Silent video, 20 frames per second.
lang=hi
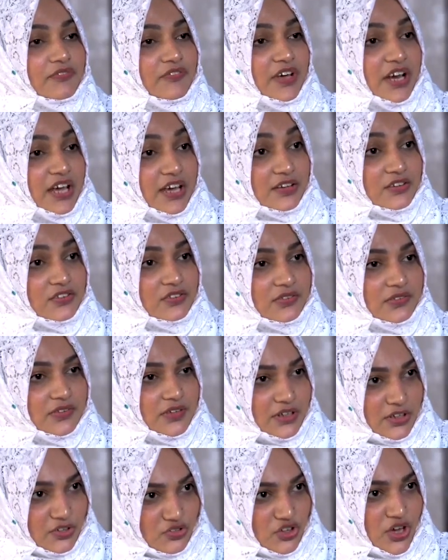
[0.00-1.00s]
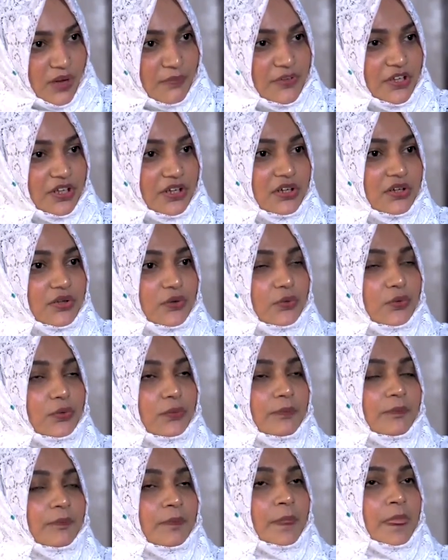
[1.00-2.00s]
फ़रज़ सर अंजाम दे रही हूँ
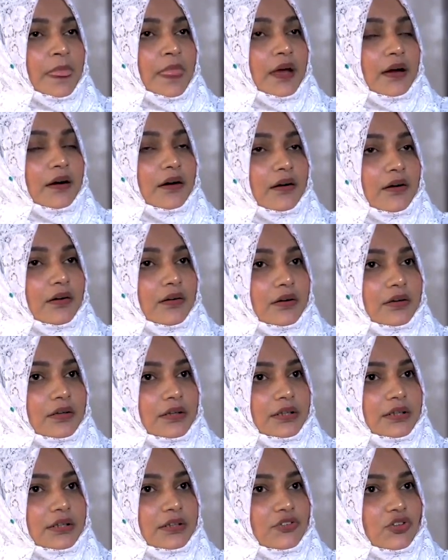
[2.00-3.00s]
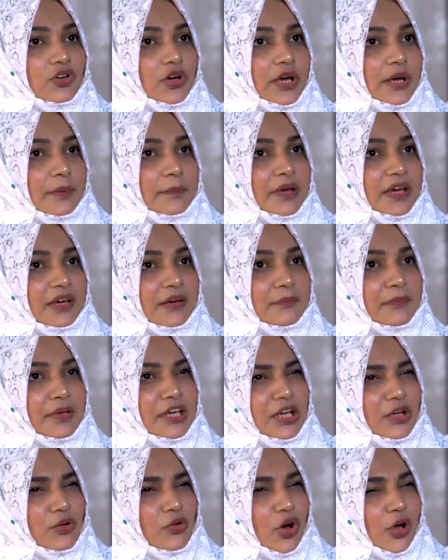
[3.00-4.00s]
और जो है मैं मैं
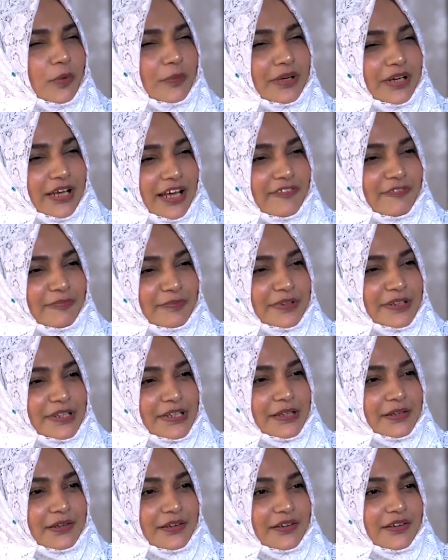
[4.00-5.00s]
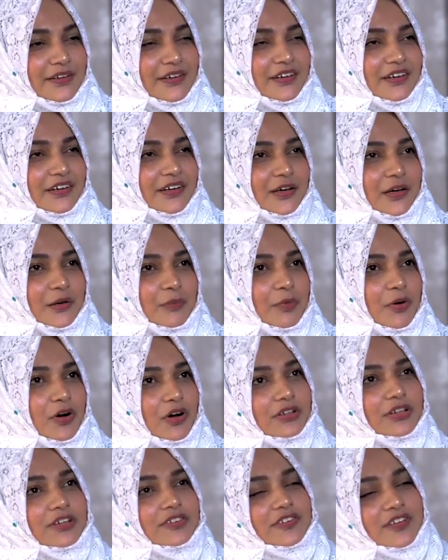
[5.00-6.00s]
एक नॉर्मल लाइफ में थी
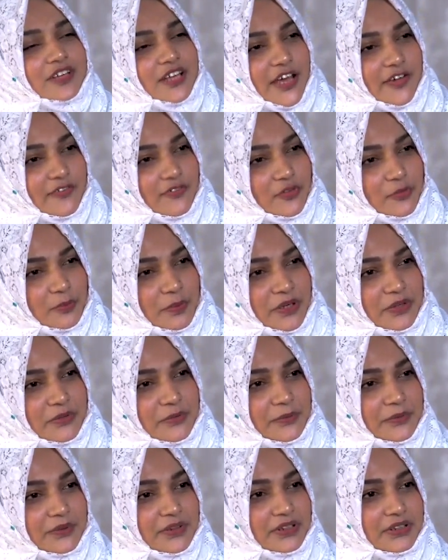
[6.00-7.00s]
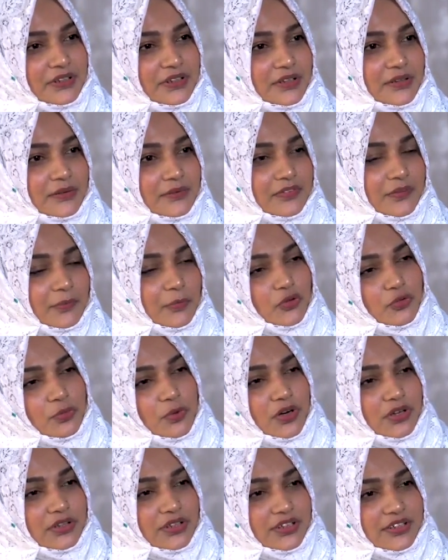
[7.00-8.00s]
बहुत अच्छी लाइफ स्पेंड हो रही थी सब कुछ
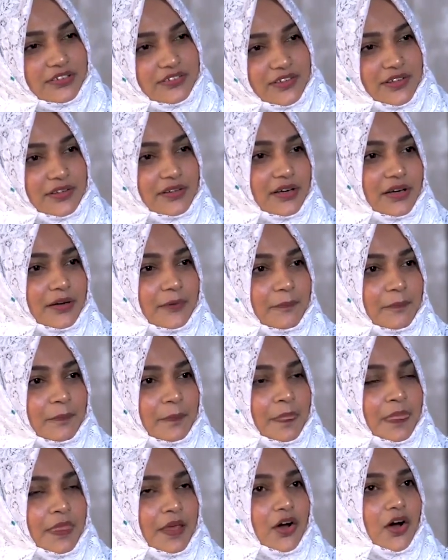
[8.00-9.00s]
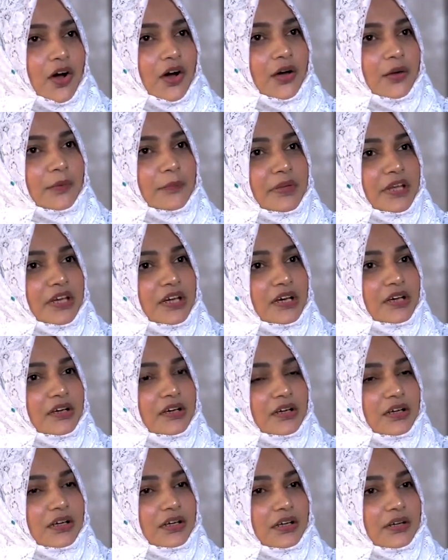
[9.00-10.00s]
बहुत अच्छा था और मेरा
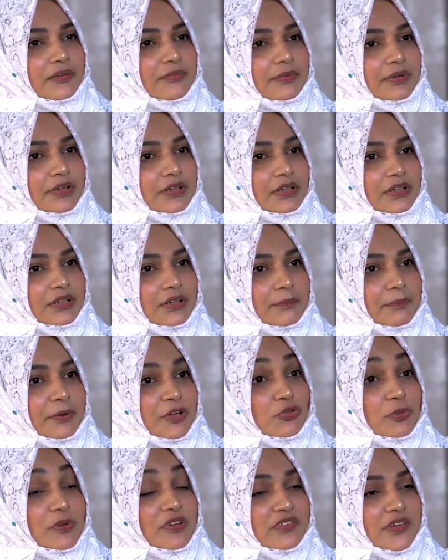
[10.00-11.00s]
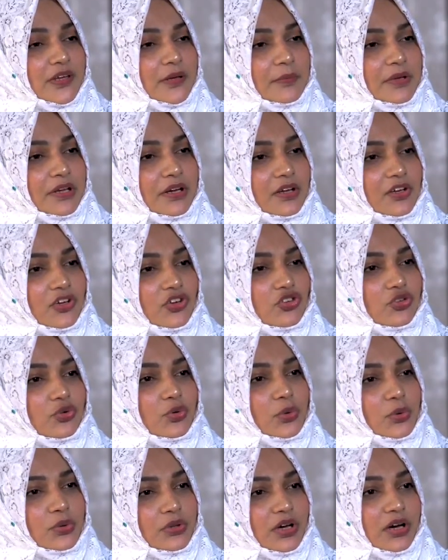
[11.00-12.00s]
बचपन से ही मेरा ये
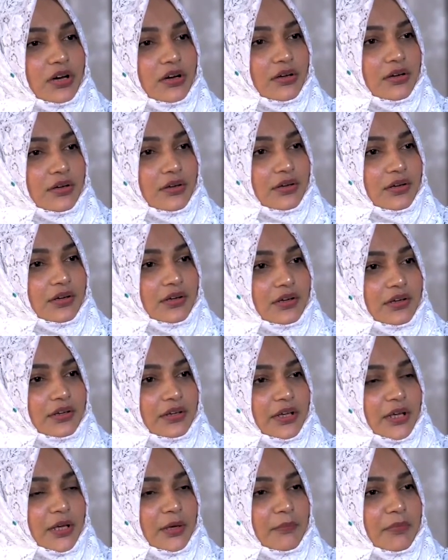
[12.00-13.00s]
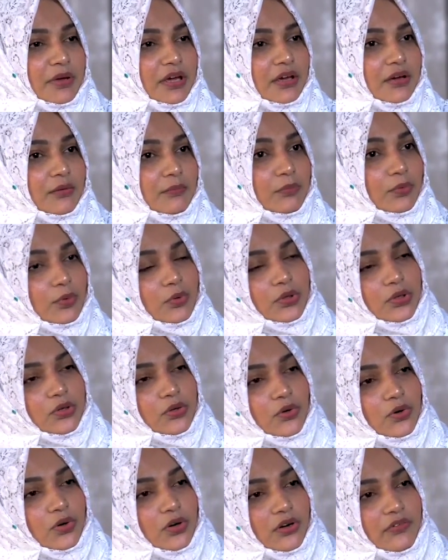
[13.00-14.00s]
शौक़ था कि मैं
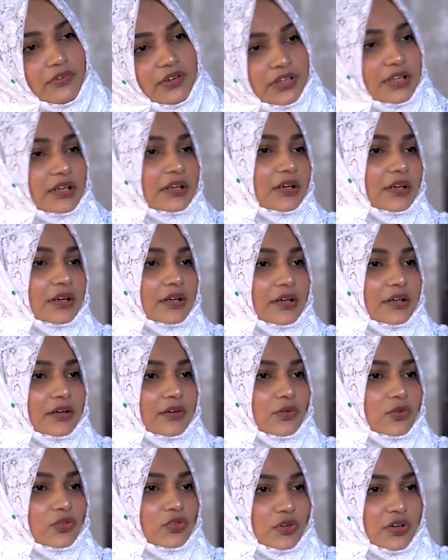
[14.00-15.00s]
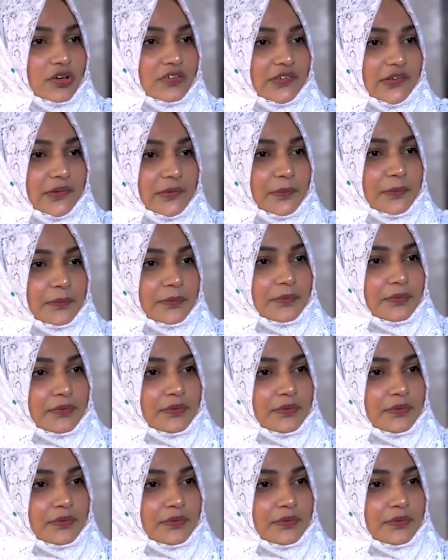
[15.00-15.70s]
मुल्क और वतन के लिए कुछ कर सकूं